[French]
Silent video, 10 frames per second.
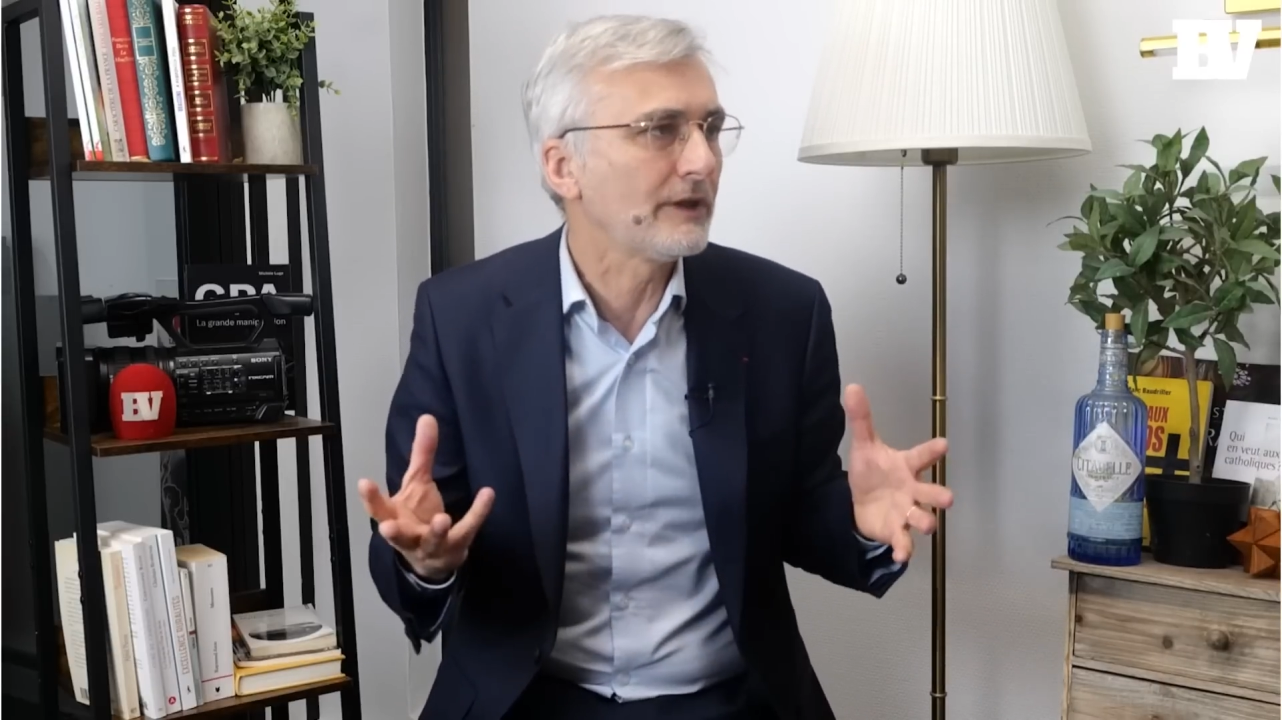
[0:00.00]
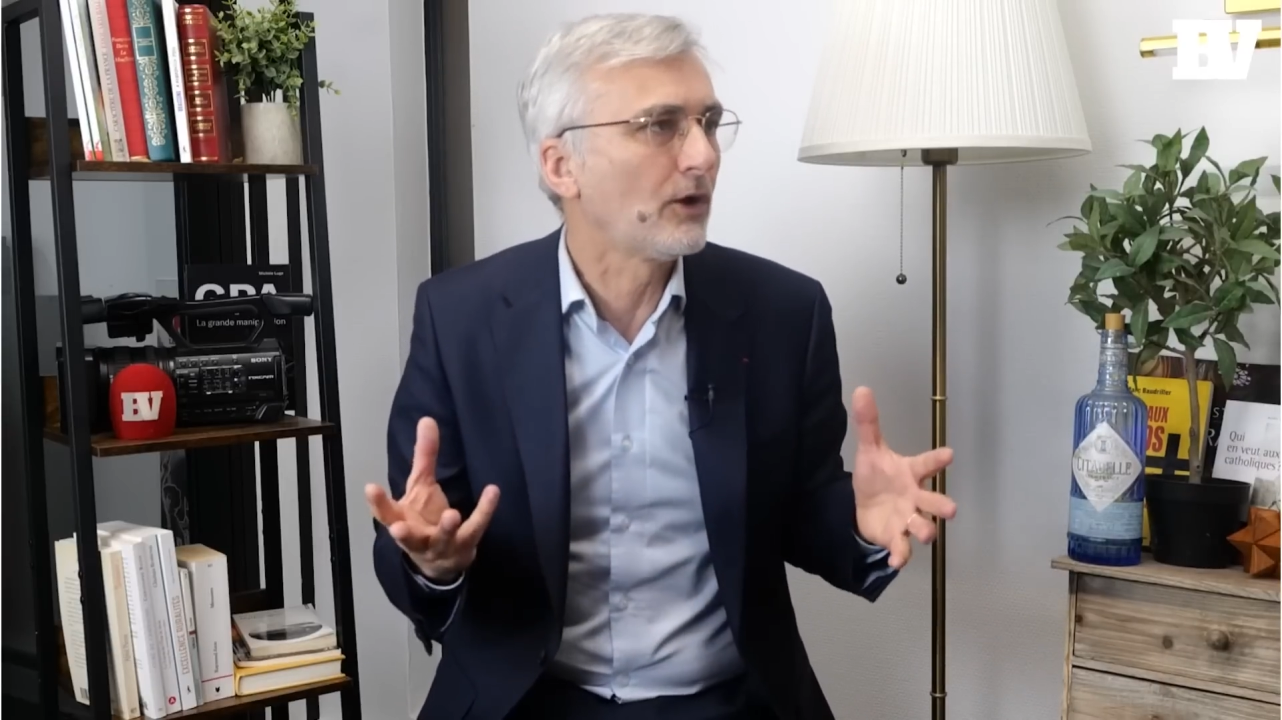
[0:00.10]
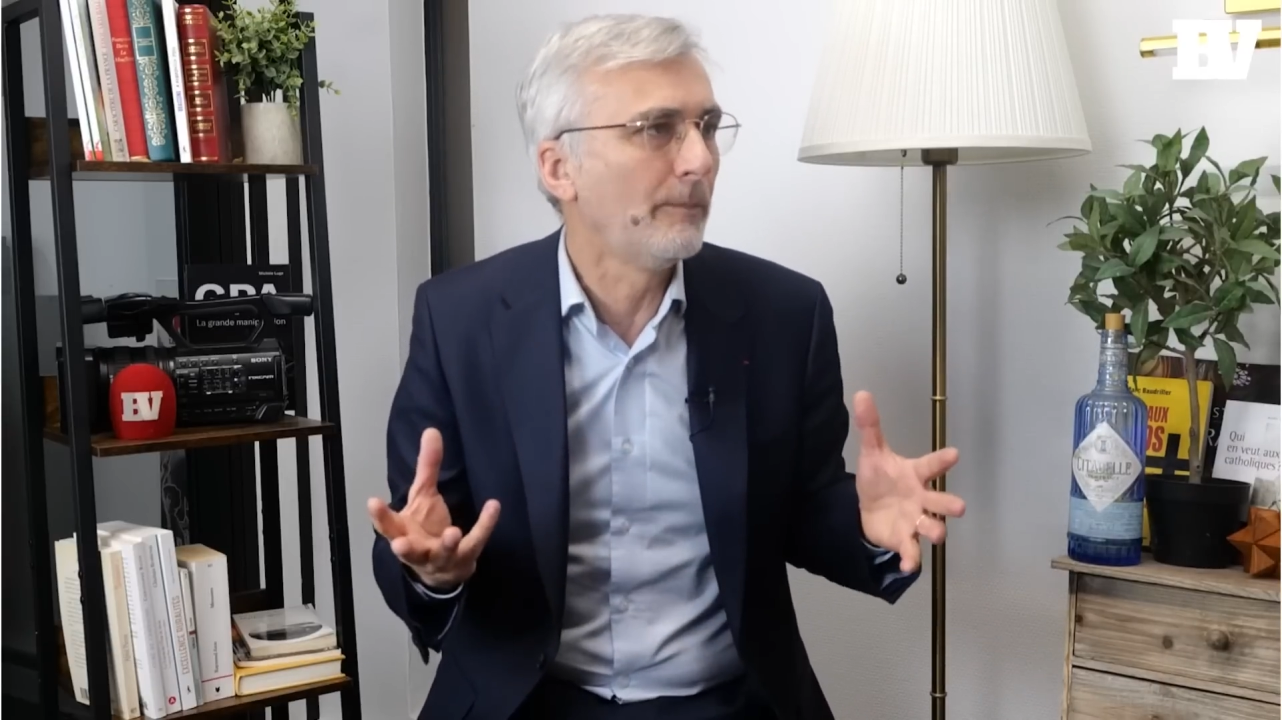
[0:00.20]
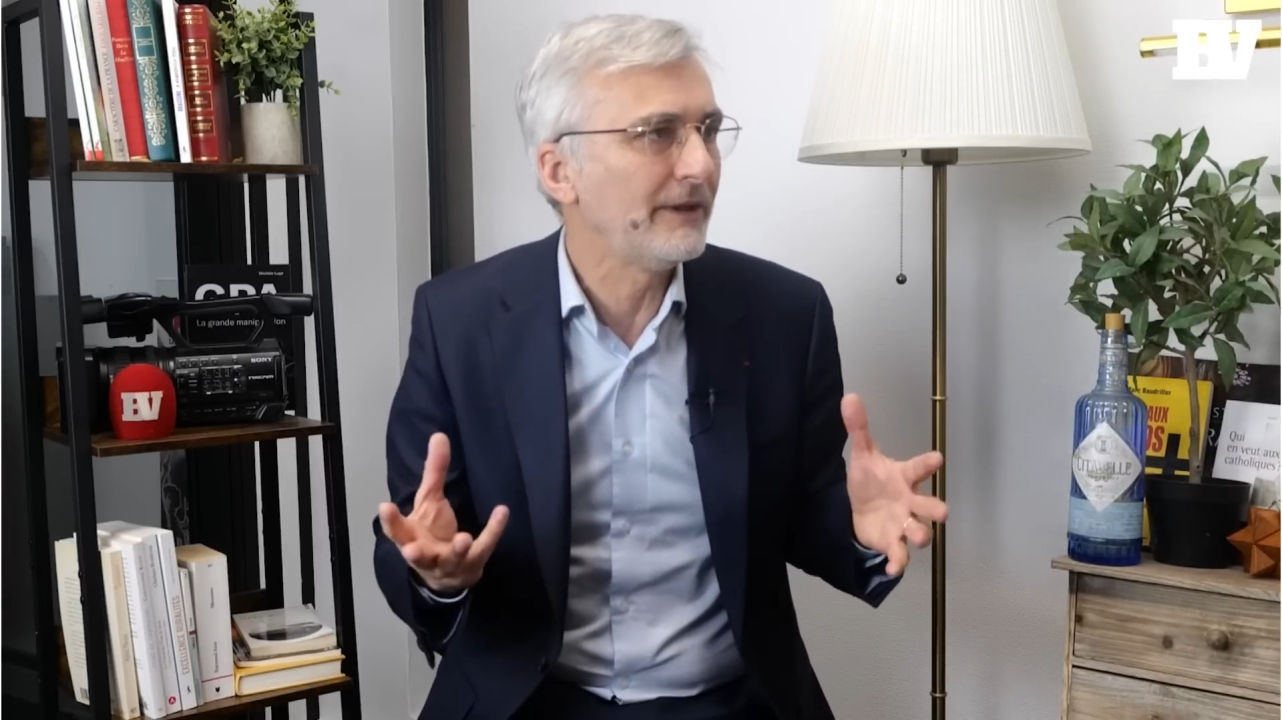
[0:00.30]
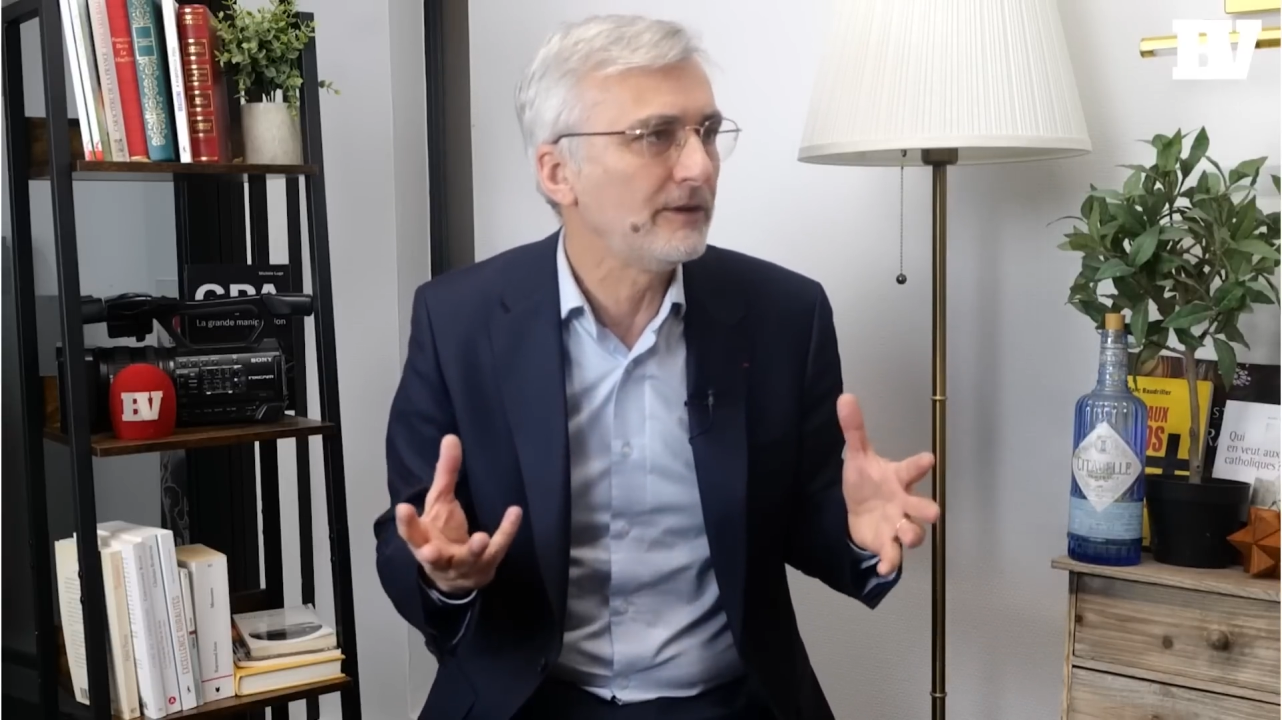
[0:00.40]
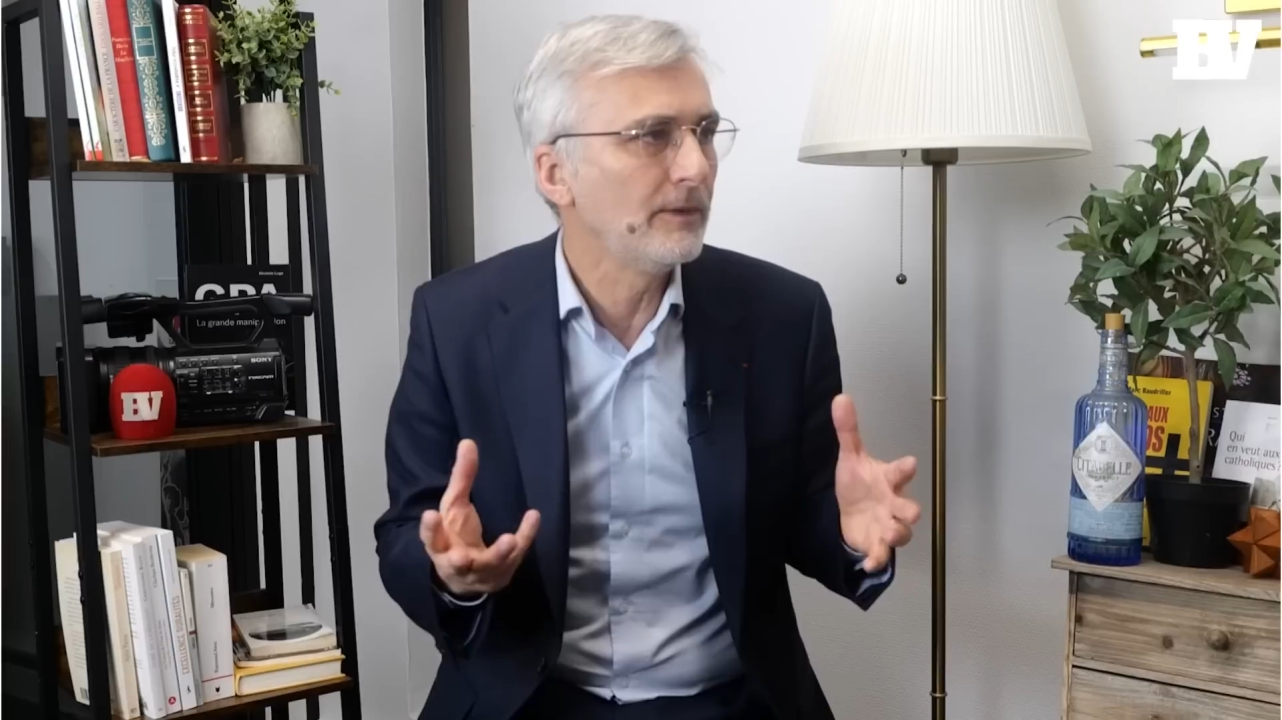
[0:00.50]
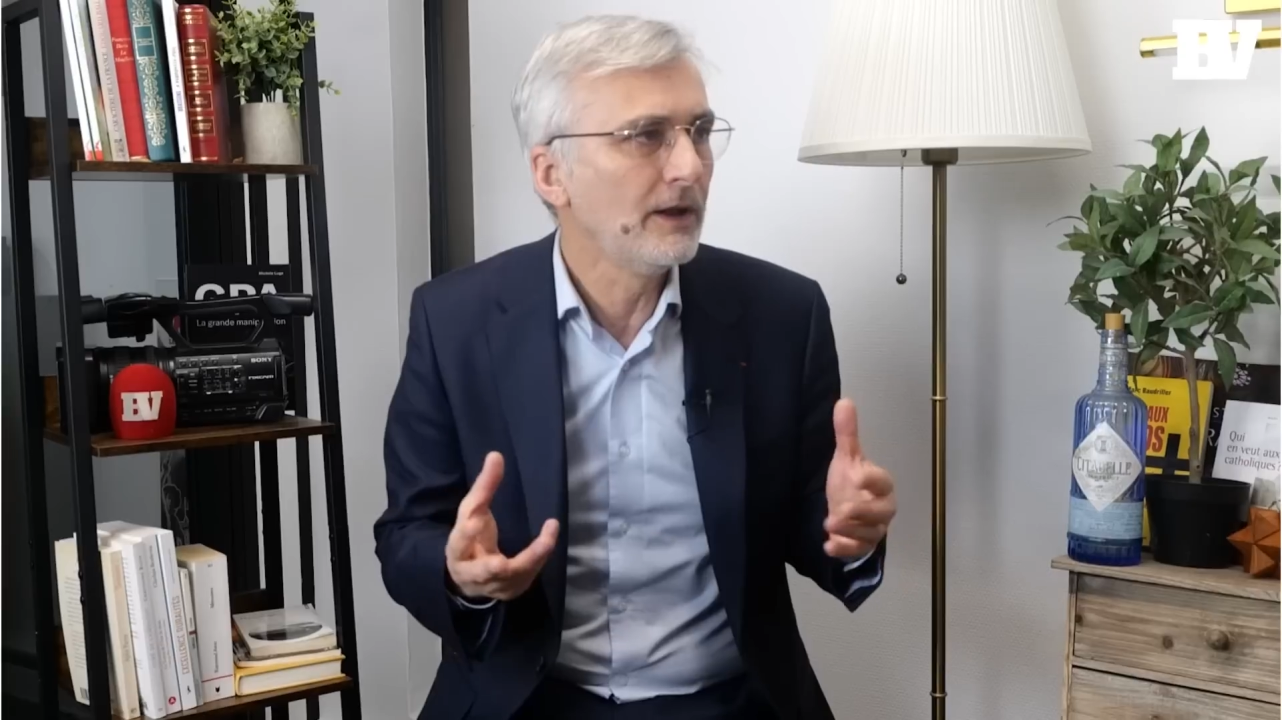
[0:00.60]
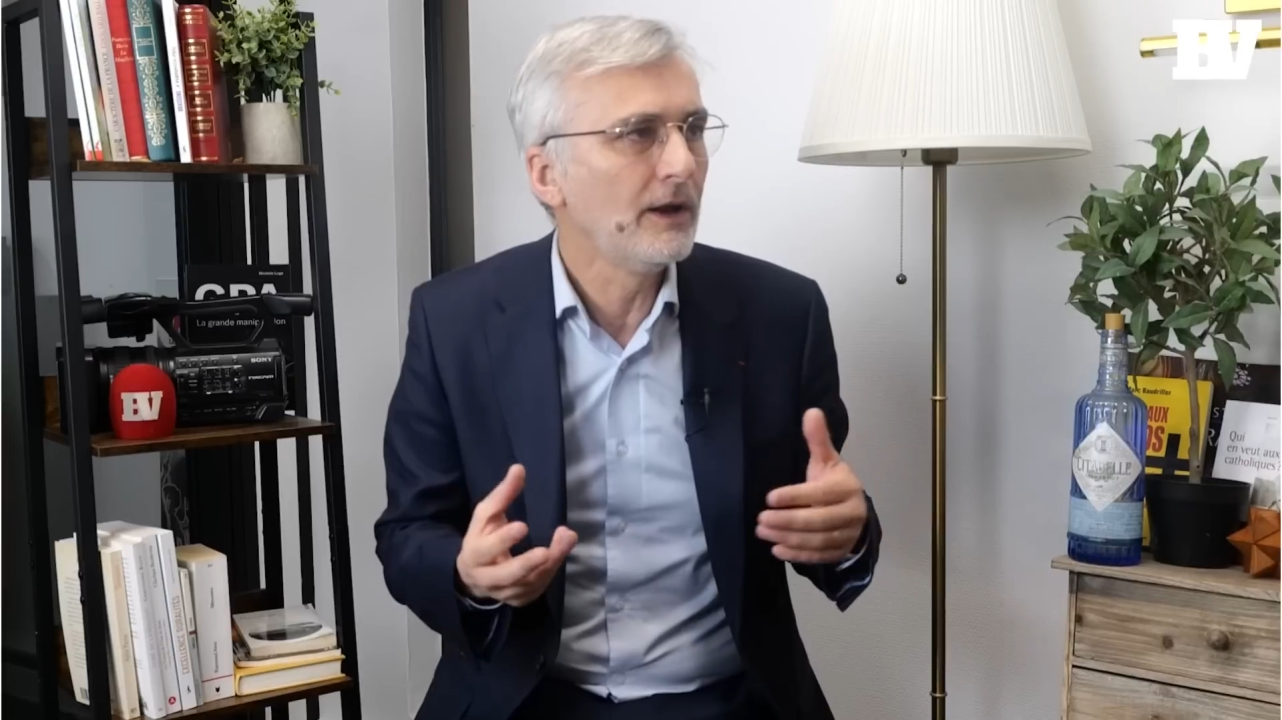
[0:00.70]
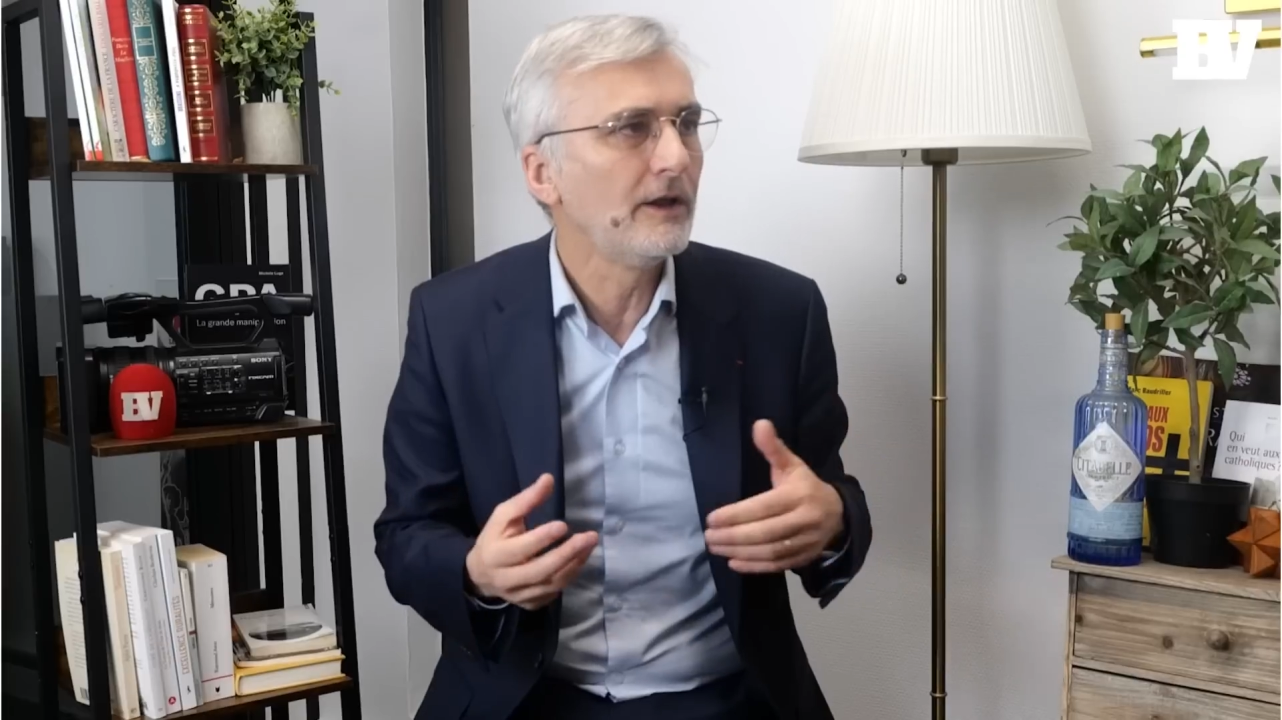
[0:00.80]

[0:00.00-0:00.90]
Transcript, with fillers: incompatibles.